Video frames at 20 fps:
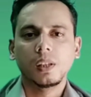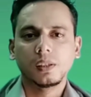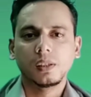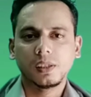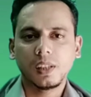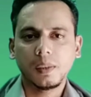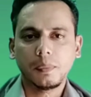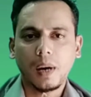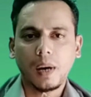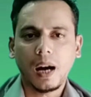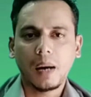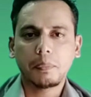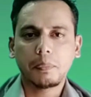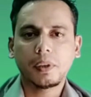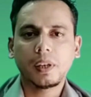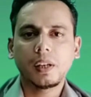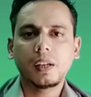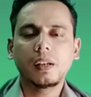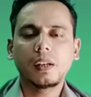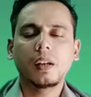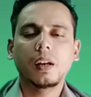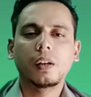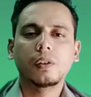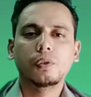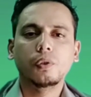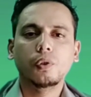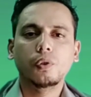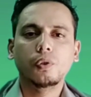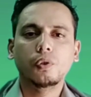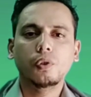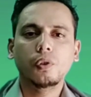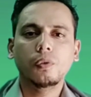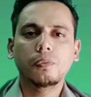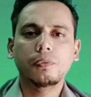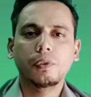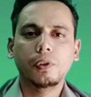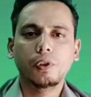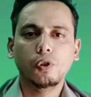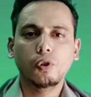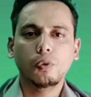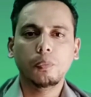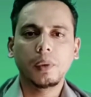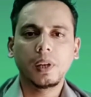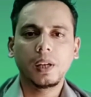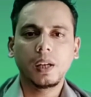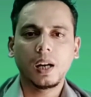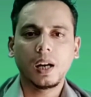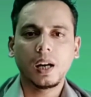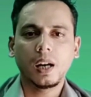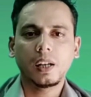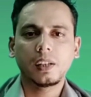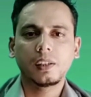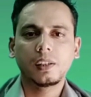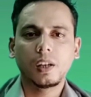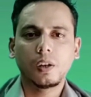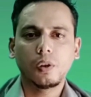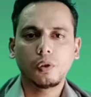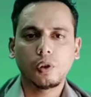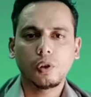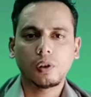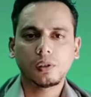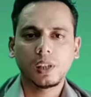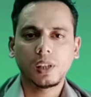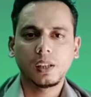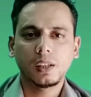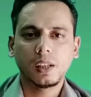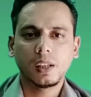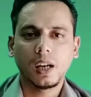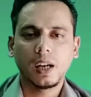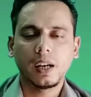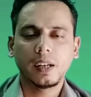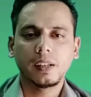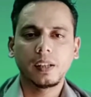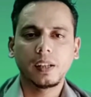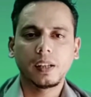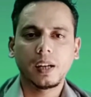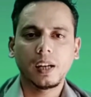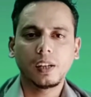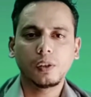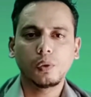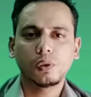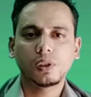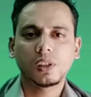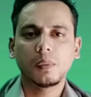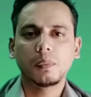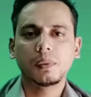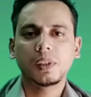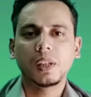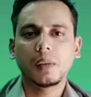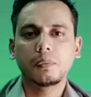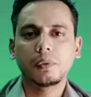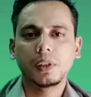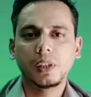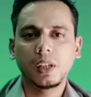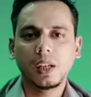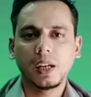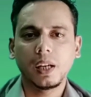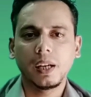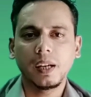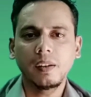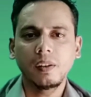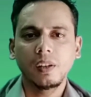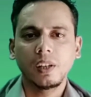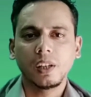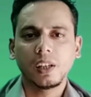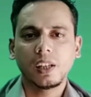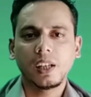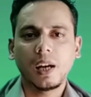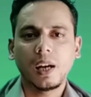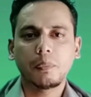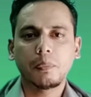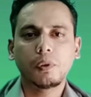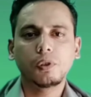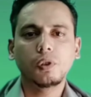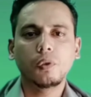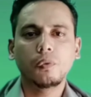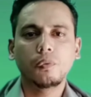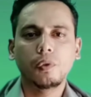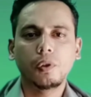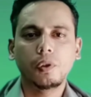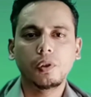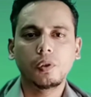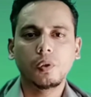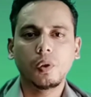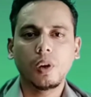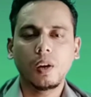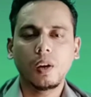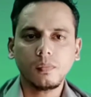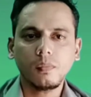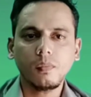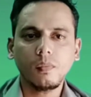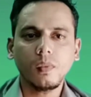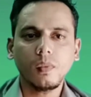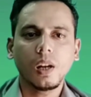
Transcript: जब आपके यूट्यूब वीडियो में अगर येलो डॉट साइन दिखाई दे रहा है तो इसका मतलब ये है कि आपकी जो वीडियो है वो